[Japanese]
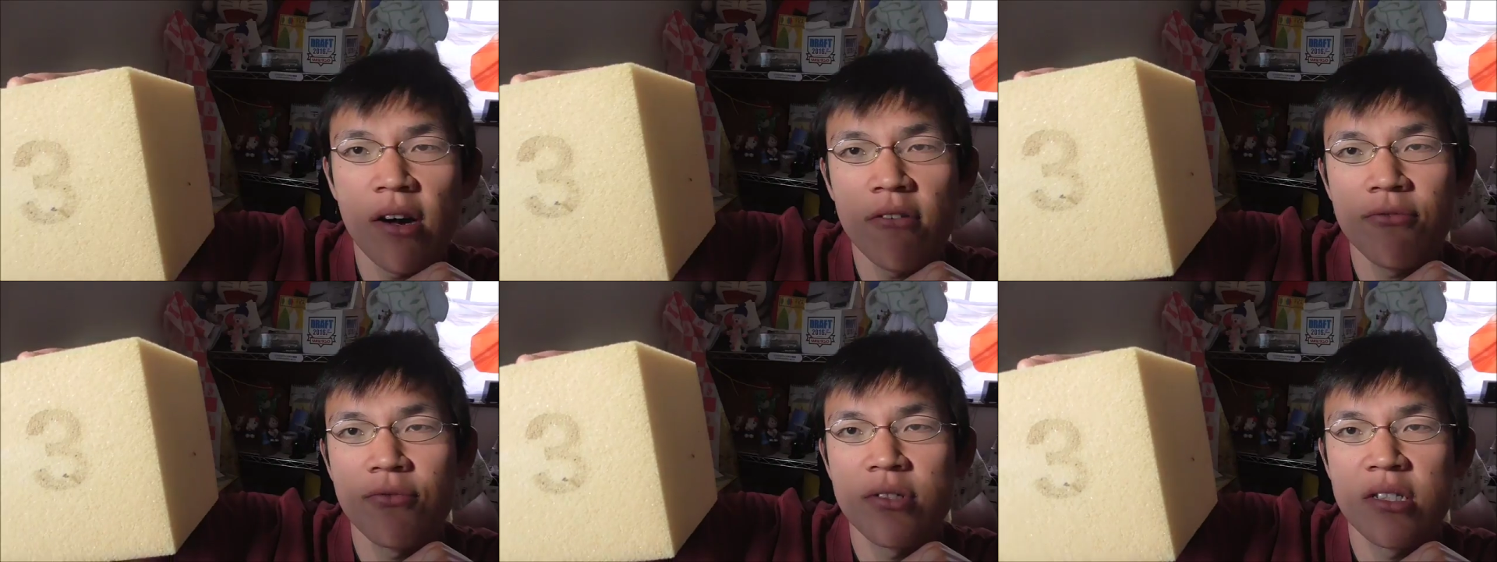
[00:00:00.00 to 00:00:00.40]

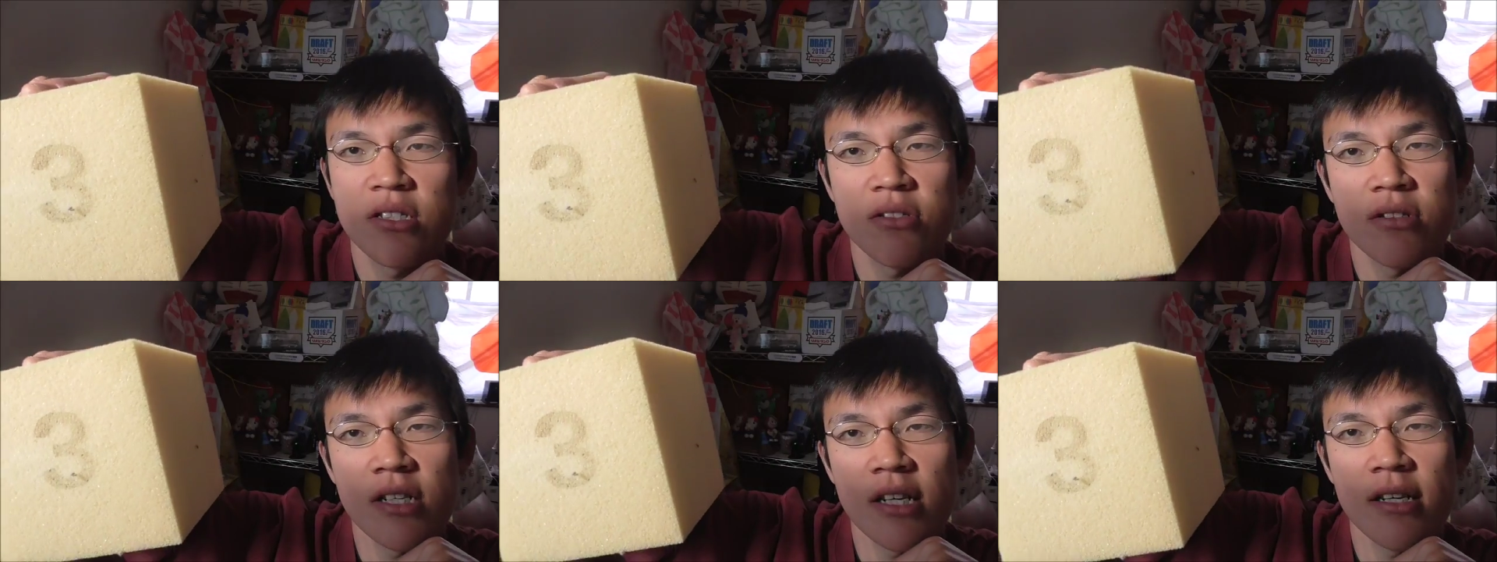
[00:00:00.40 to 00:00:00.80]
は普
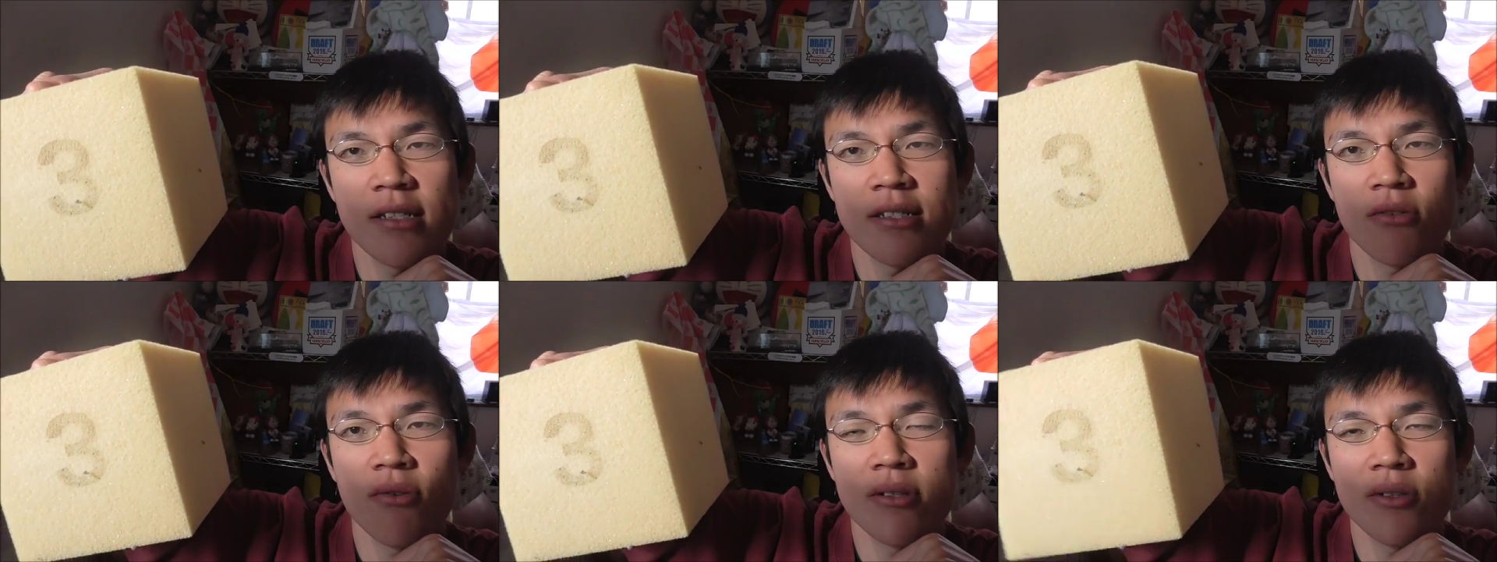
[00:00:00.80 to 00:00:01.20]
通
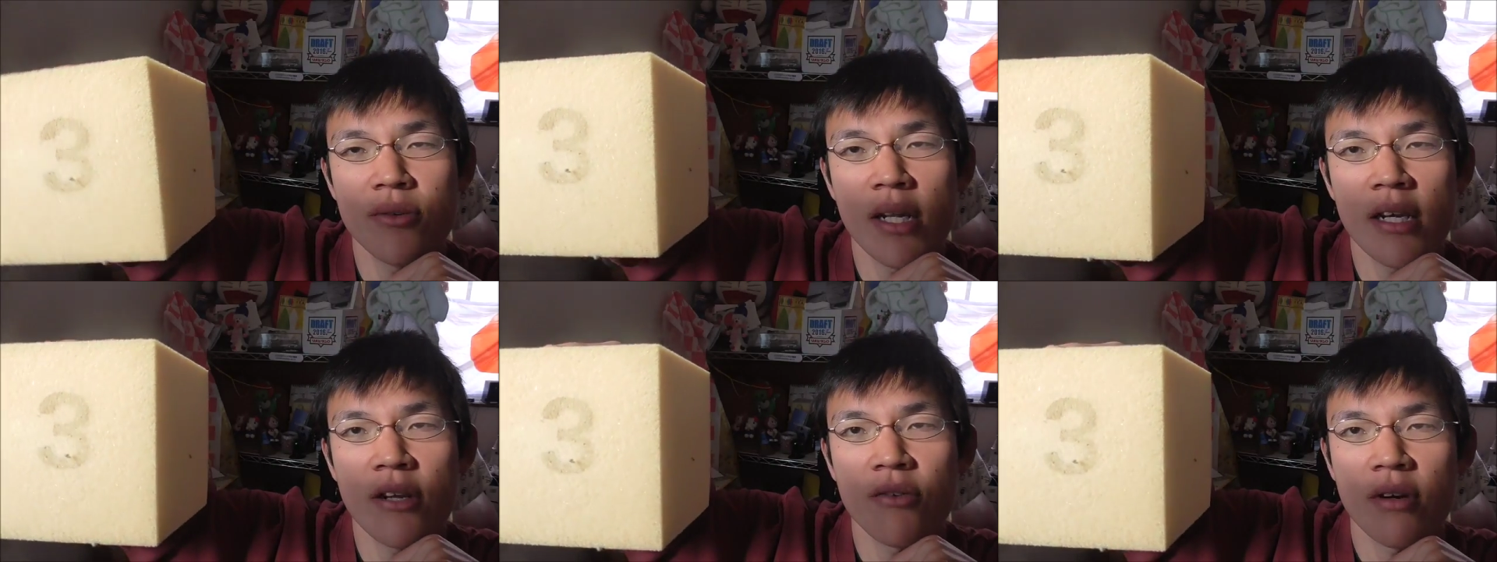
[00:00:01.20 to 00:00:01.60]
に想
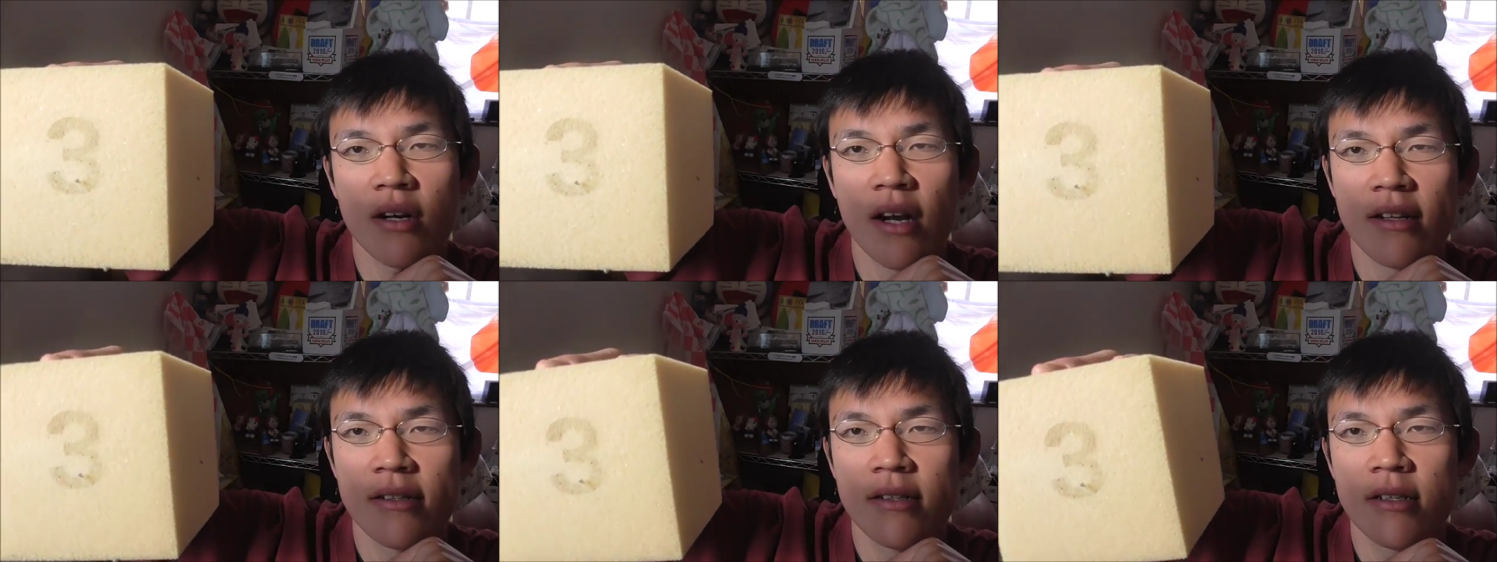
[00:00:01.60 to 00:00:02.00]
像できる
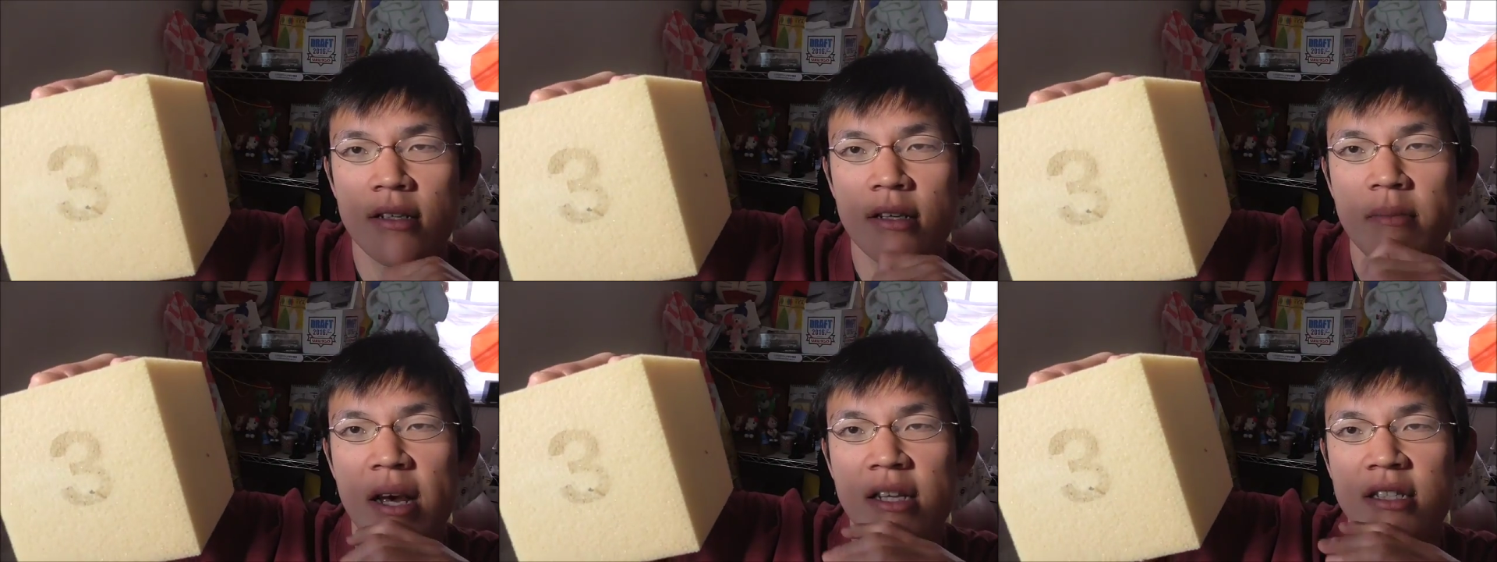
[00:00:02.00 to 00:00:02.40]

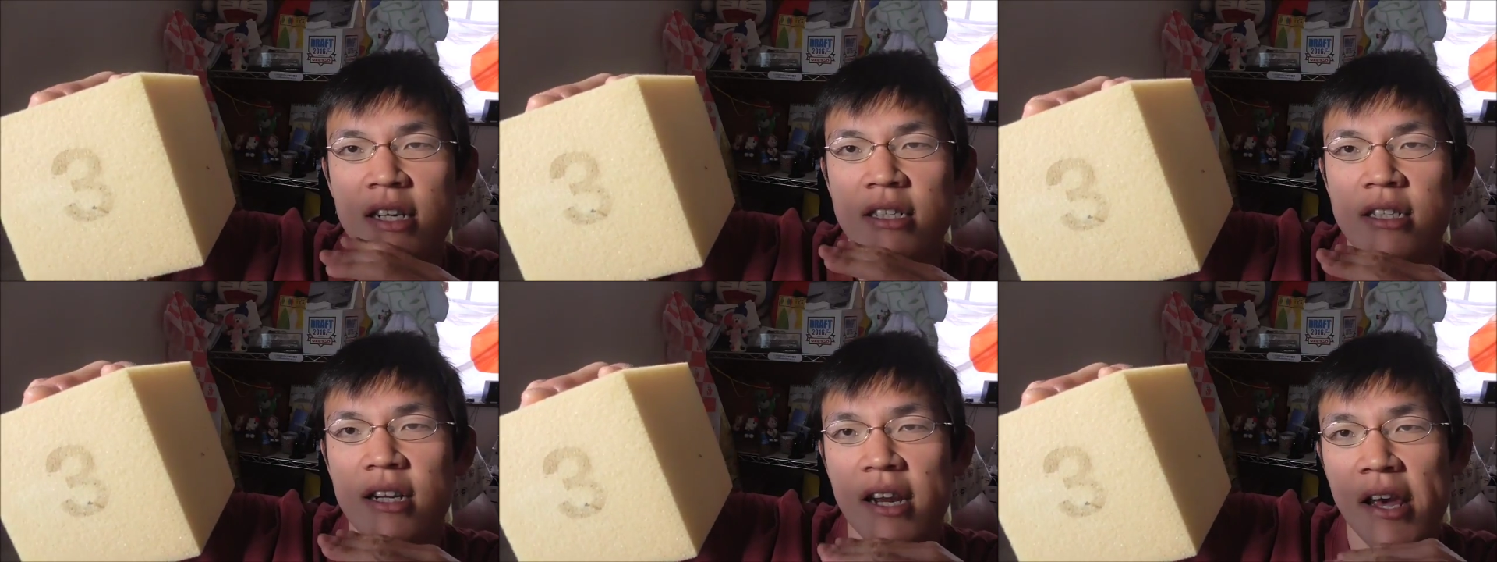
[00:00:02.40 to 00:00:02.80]
イメージ
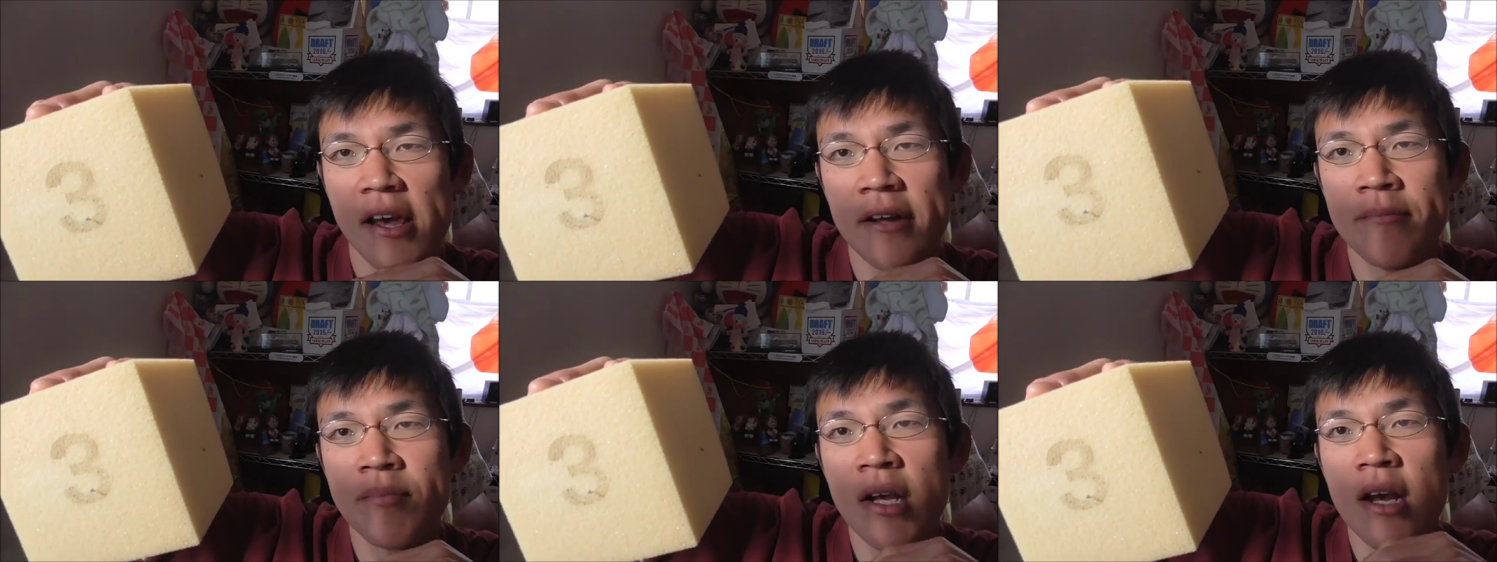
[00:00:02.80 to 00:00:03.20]
でした
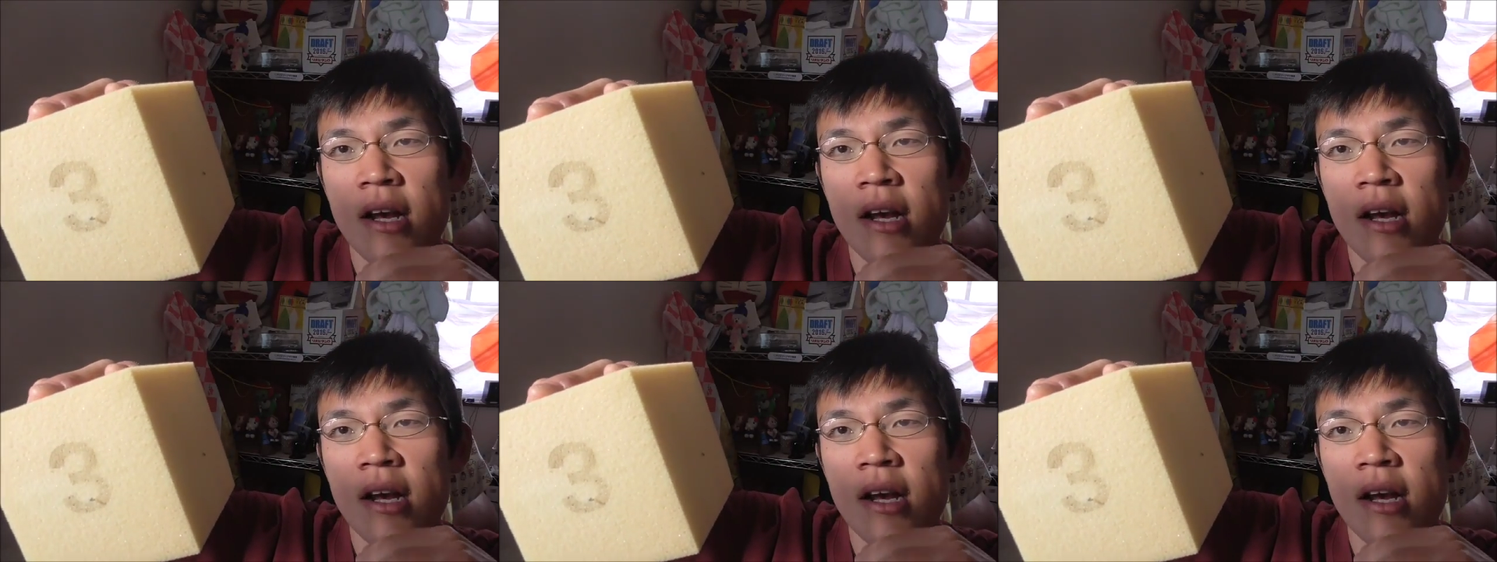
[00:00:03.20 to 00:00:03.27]
ね